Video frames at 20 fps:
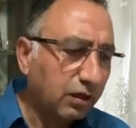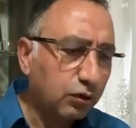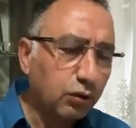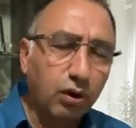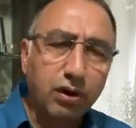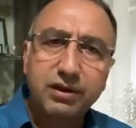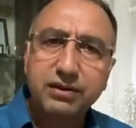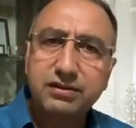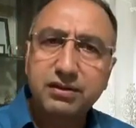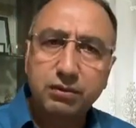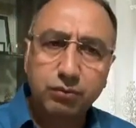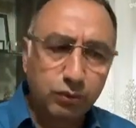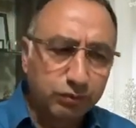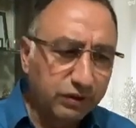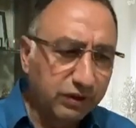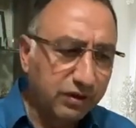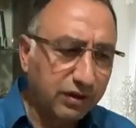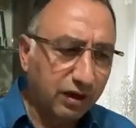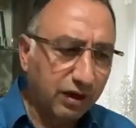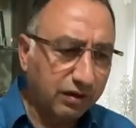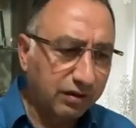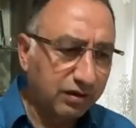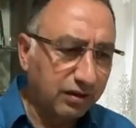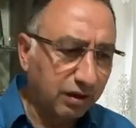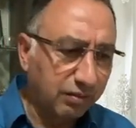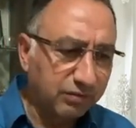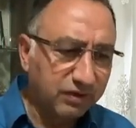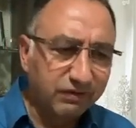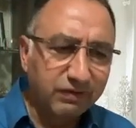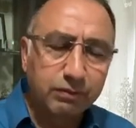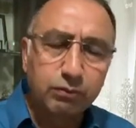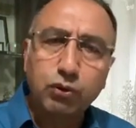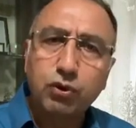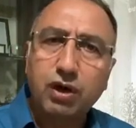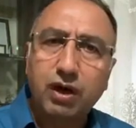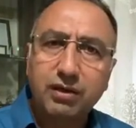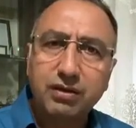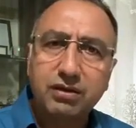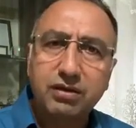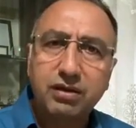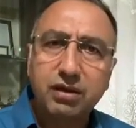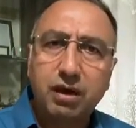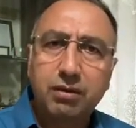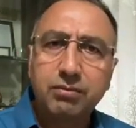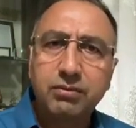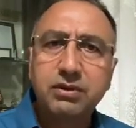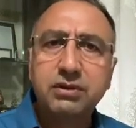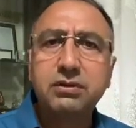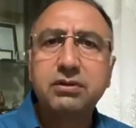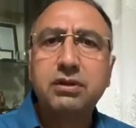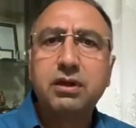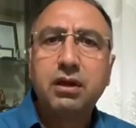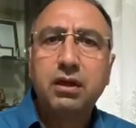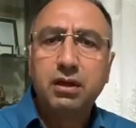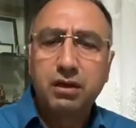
Dolayısıyla bu bir katliamdır ve bu katliamın